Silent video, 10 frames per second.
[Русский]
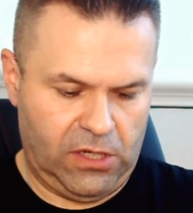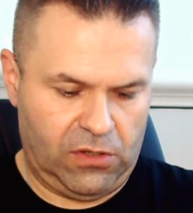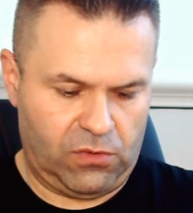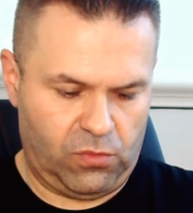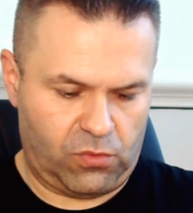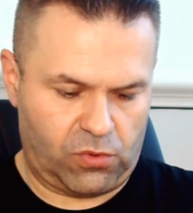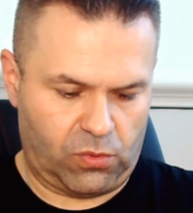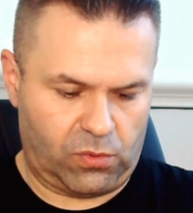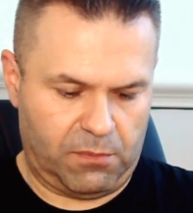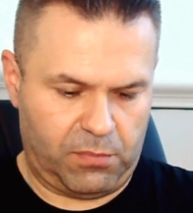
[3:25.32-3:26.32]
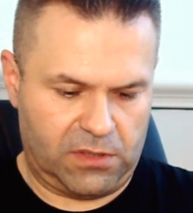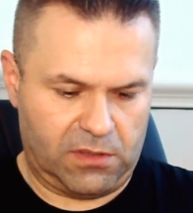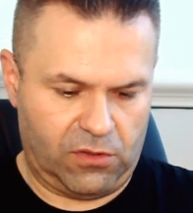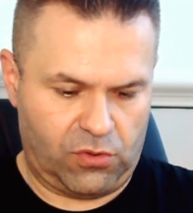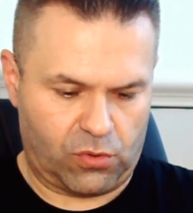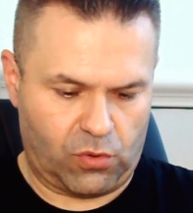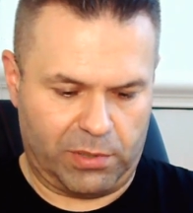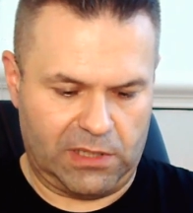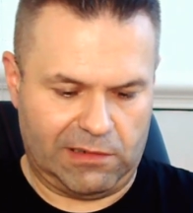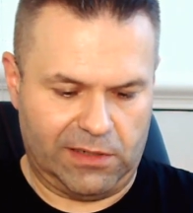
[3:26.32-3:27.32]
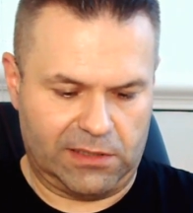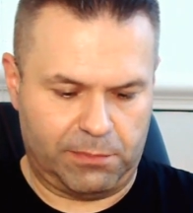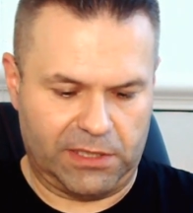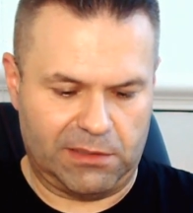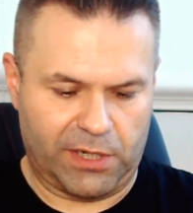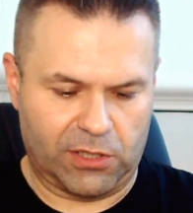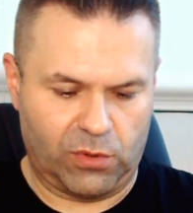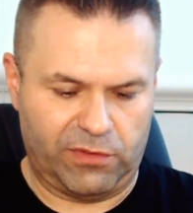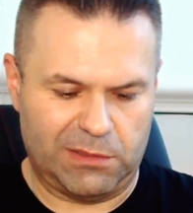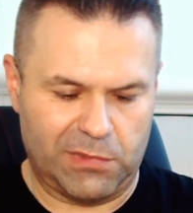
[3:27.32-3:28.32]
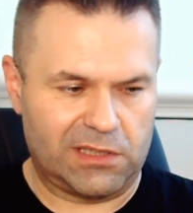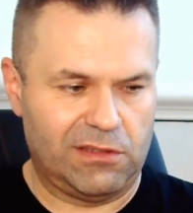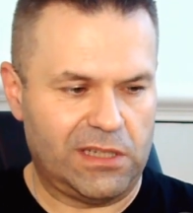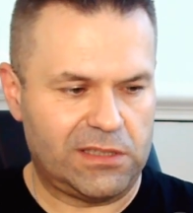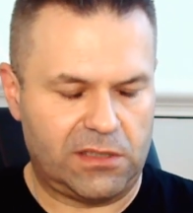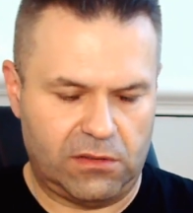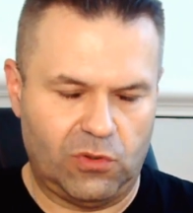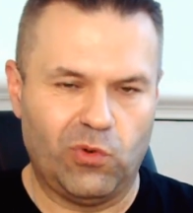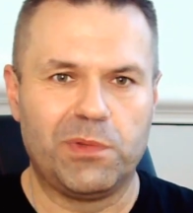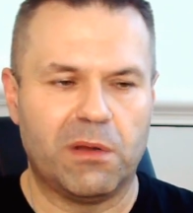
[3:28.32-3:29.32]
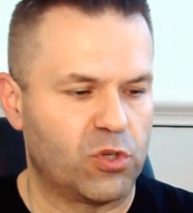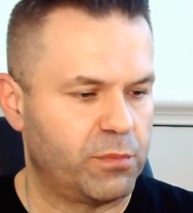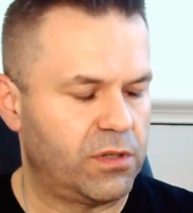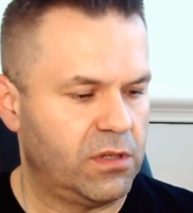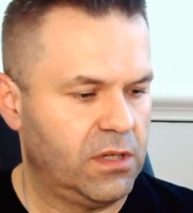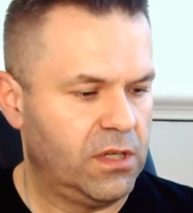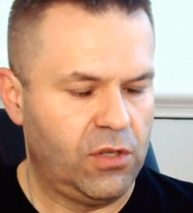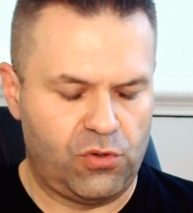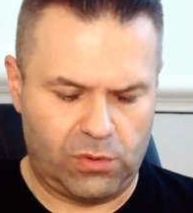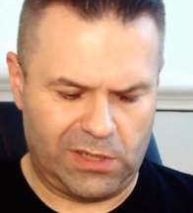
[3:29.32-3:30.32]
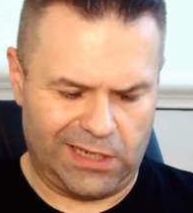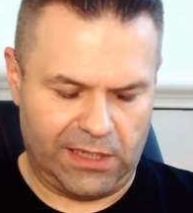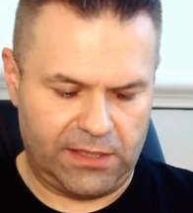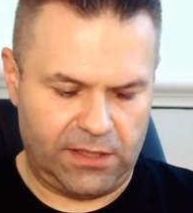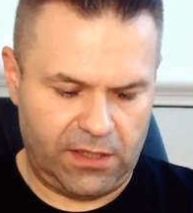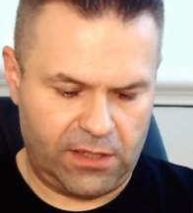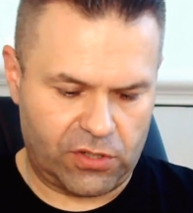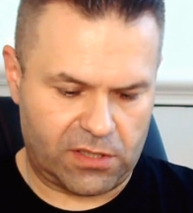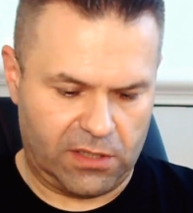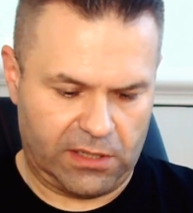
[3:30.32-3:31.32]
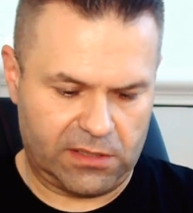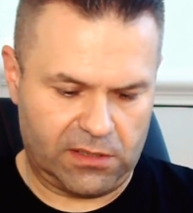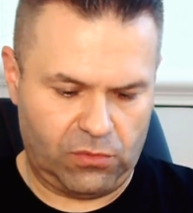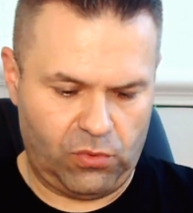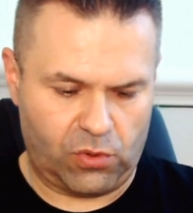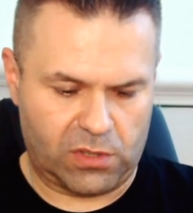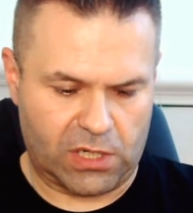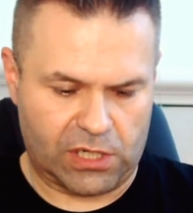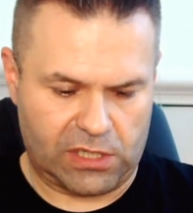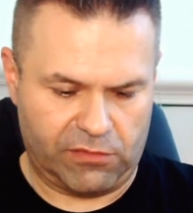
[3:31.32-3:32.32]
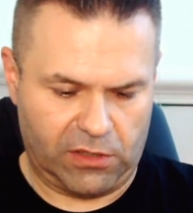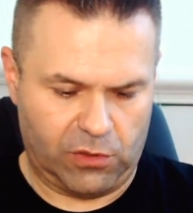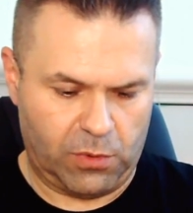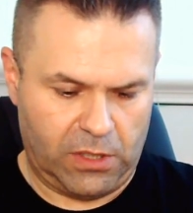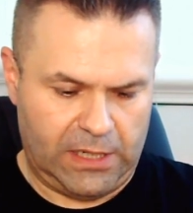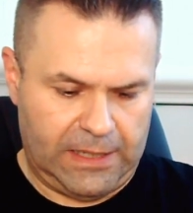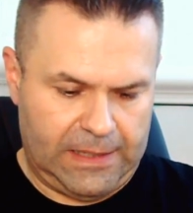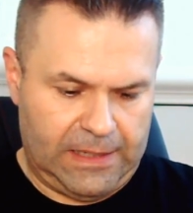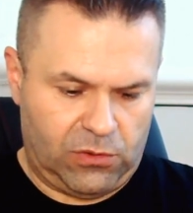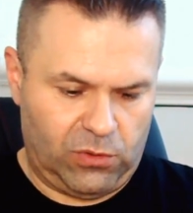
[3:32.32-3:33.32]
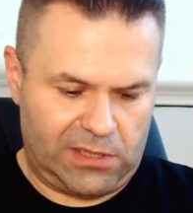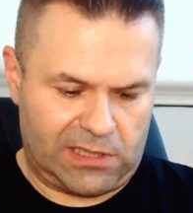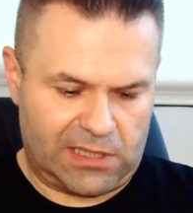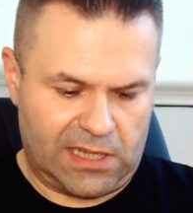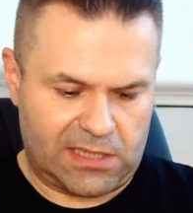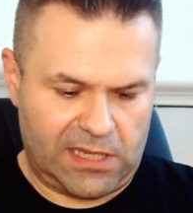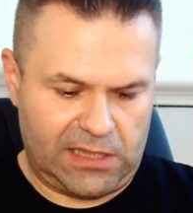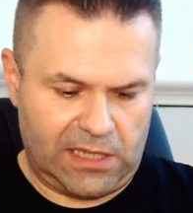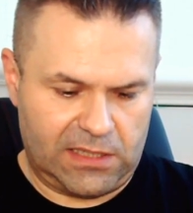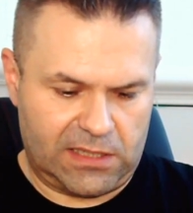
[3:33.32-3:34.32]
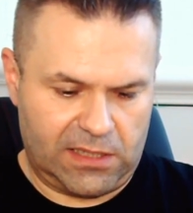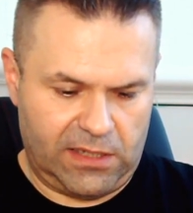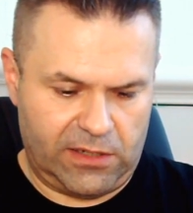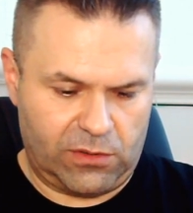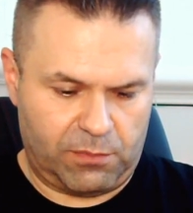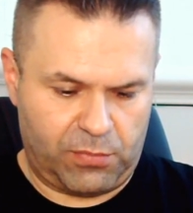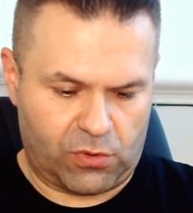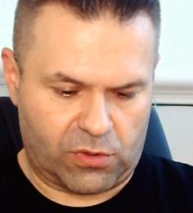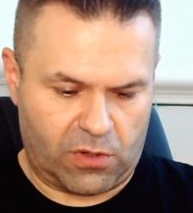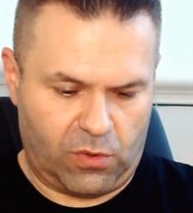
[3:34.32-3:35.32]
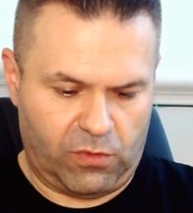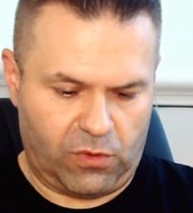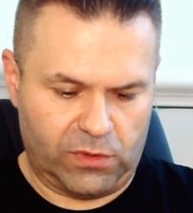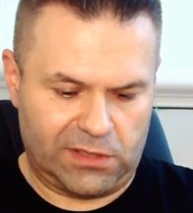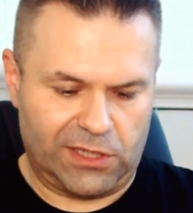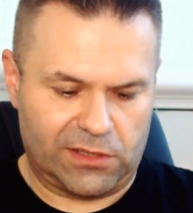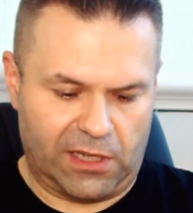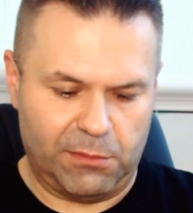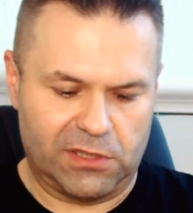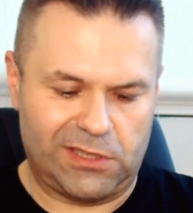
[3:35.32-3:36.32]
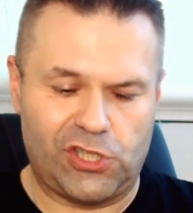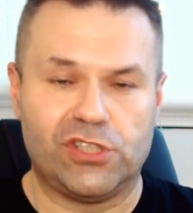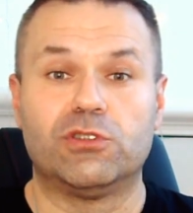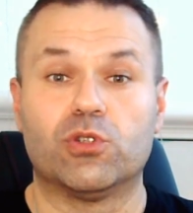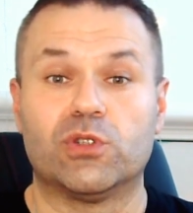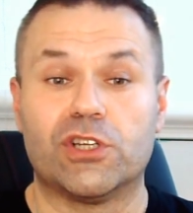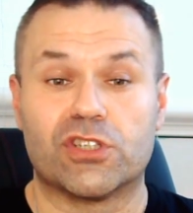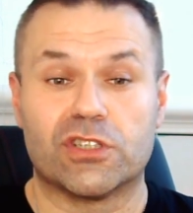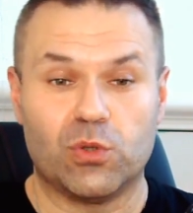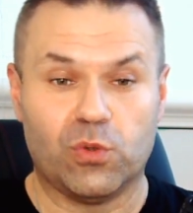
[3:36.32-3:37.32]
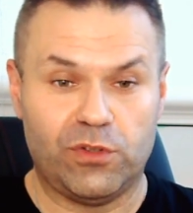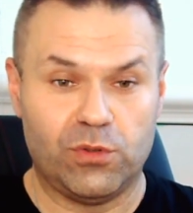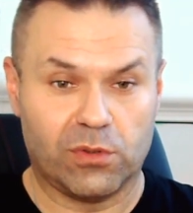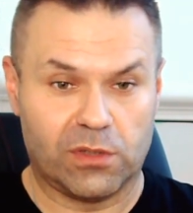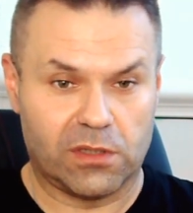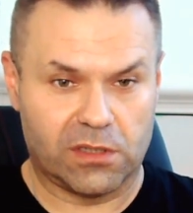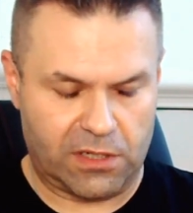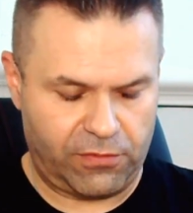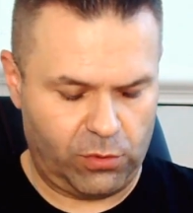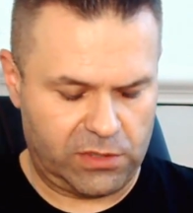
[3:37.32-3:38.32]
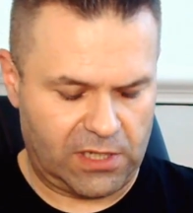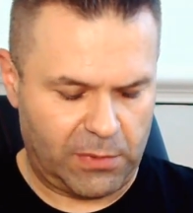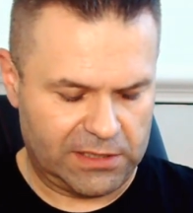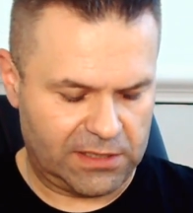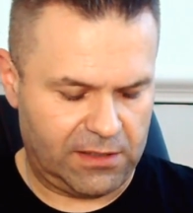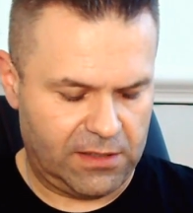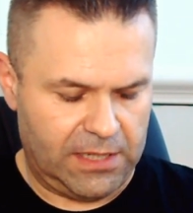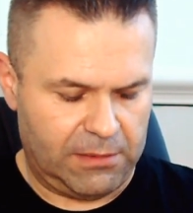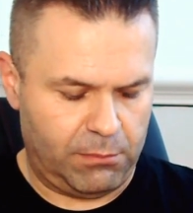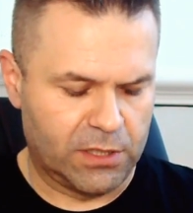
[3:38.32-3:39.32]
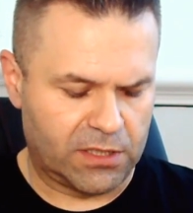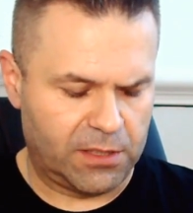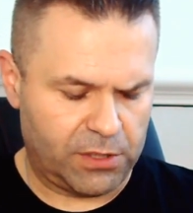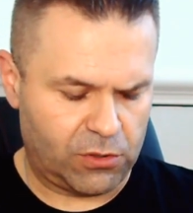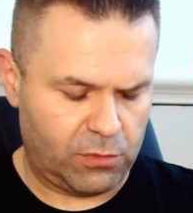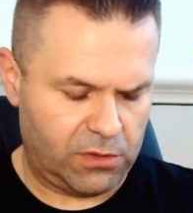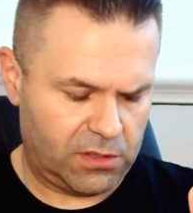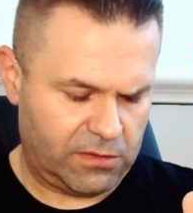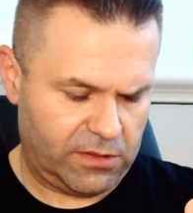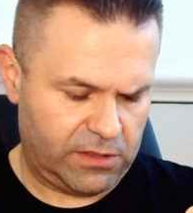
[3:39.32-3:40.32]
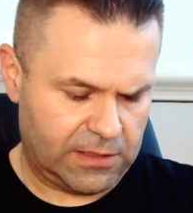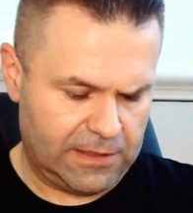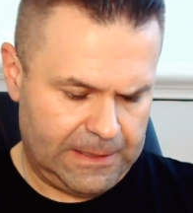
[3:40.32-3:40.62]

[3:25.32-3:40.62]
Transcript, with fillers: Ну, что тут написано еще, что подавать при температуре 18-20. Ну, у меня может быть чуть холоднее, 16. Ну, ничего страшного, я думаю. Ну, здесь на сайт они ссылаются, пишут, с какого года, с 30, а именно с 1936 ведет вот этот совхоз Таманский, мирный потом он назывался.